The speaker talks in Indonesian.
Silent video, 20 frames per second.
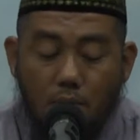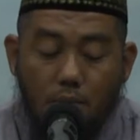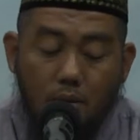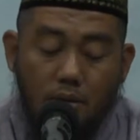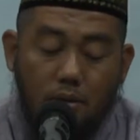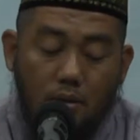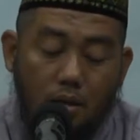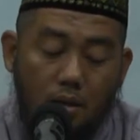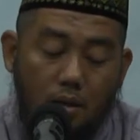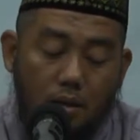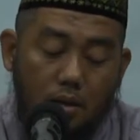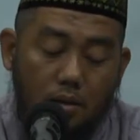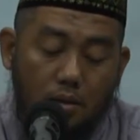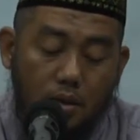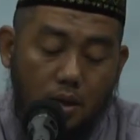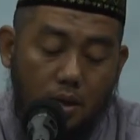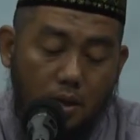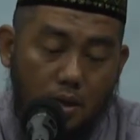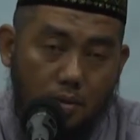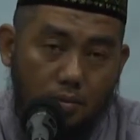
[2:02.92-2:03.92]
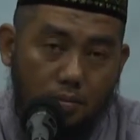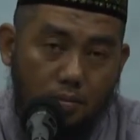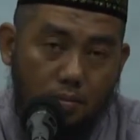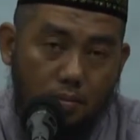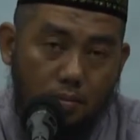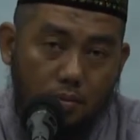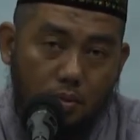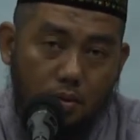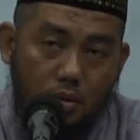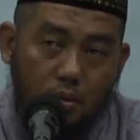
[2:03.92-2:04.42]
Nabi sallallahu alaihi wasallam
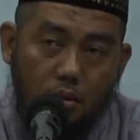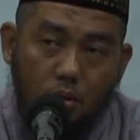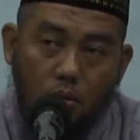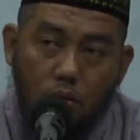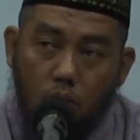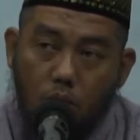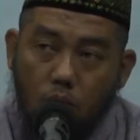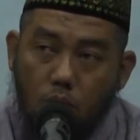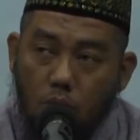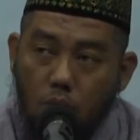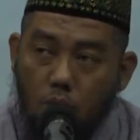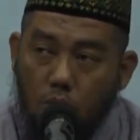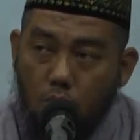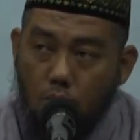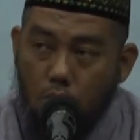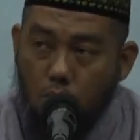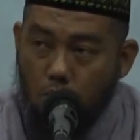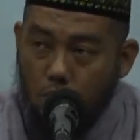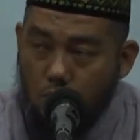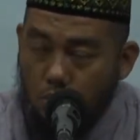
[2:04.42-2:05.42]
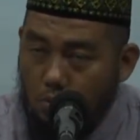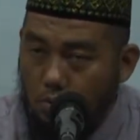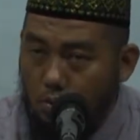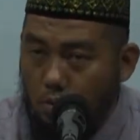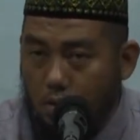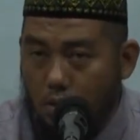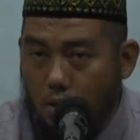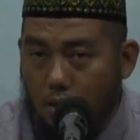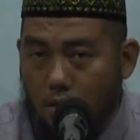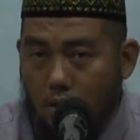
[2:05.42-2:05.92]

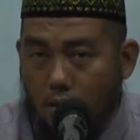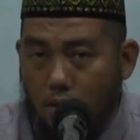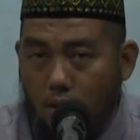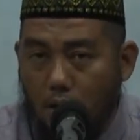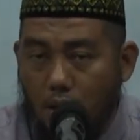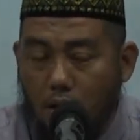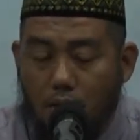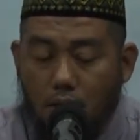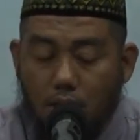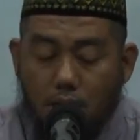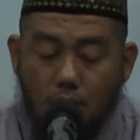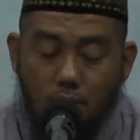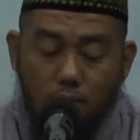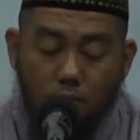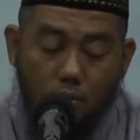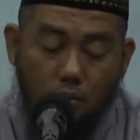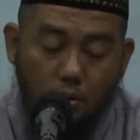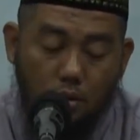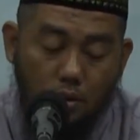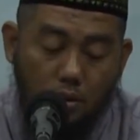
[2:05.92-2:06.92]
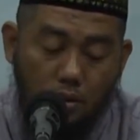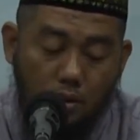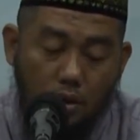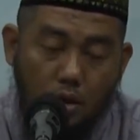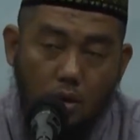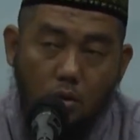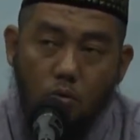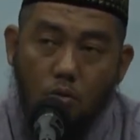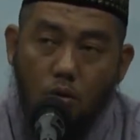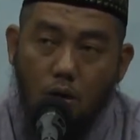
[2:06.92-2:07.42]
tunjukkan hal tersebut
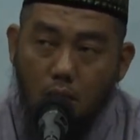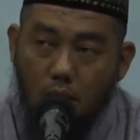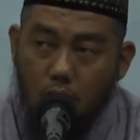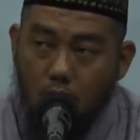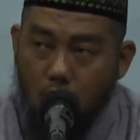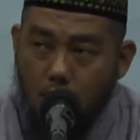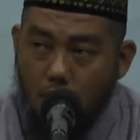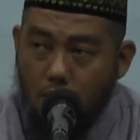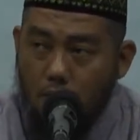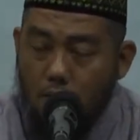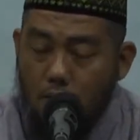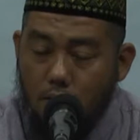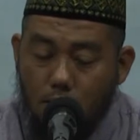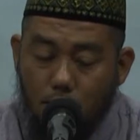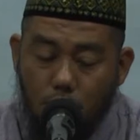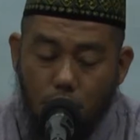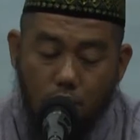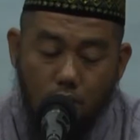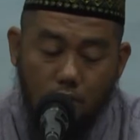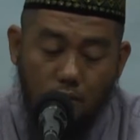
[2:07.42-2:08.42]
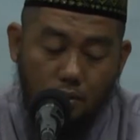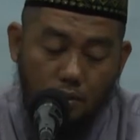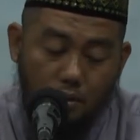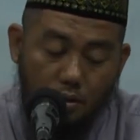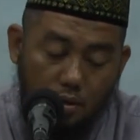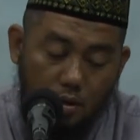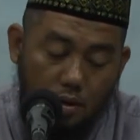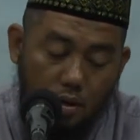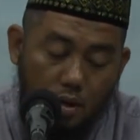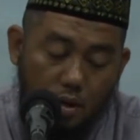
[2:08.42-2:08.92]
dan ulangi hal tersebut.
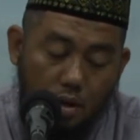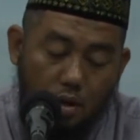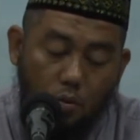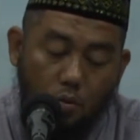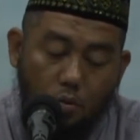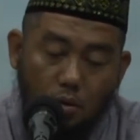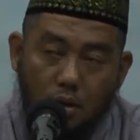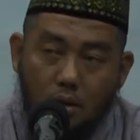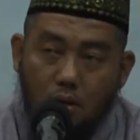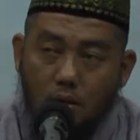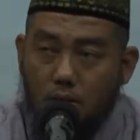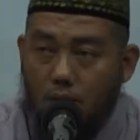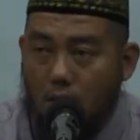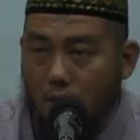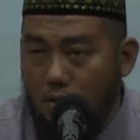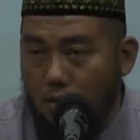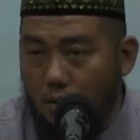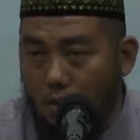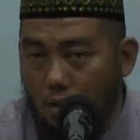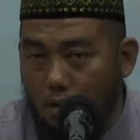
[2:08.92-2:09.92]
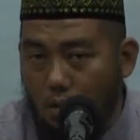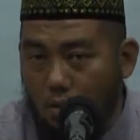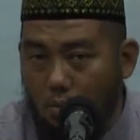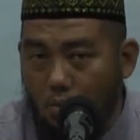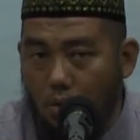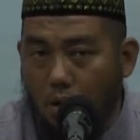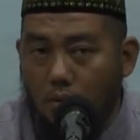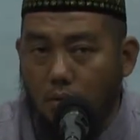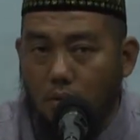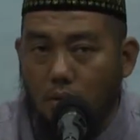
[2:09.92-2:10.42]
Waqtasara
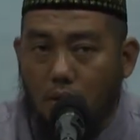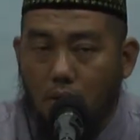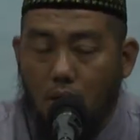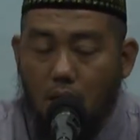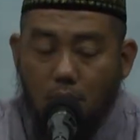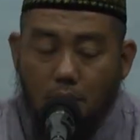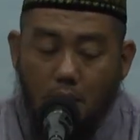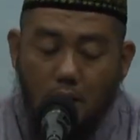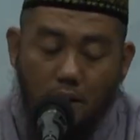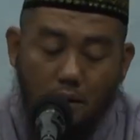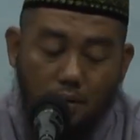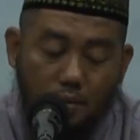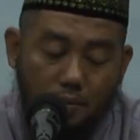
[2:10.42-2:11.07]
wa atnabah.